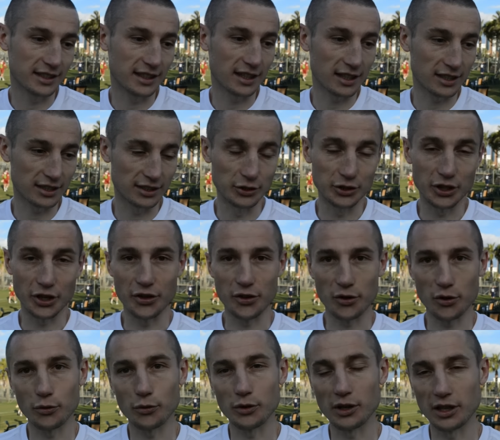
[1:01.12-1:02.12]
каждую
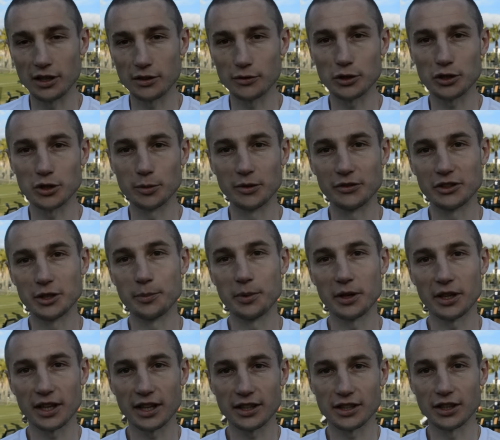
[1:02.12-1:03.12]
тренировку для того, чтобы в
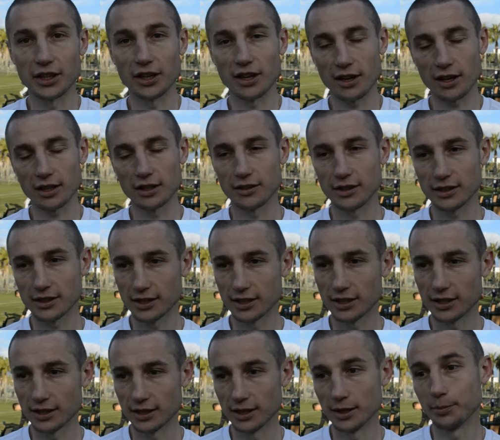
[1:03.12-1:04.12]
чемпионате их радовать
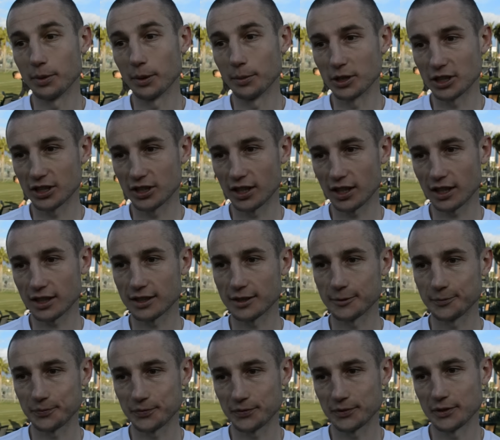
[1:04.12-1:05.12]
и побеждать.
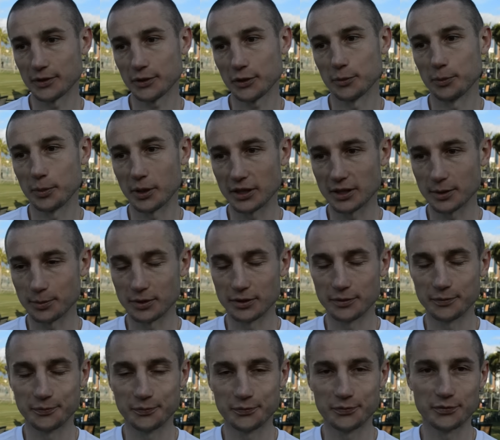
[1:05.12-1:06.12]
Ну и, в принципе,
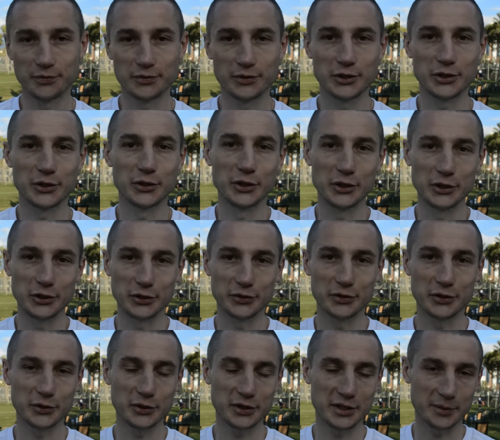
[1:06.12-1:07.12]
что еще
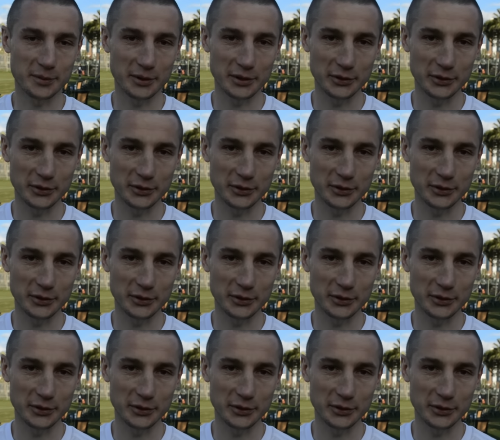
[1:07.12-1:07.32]
всего самого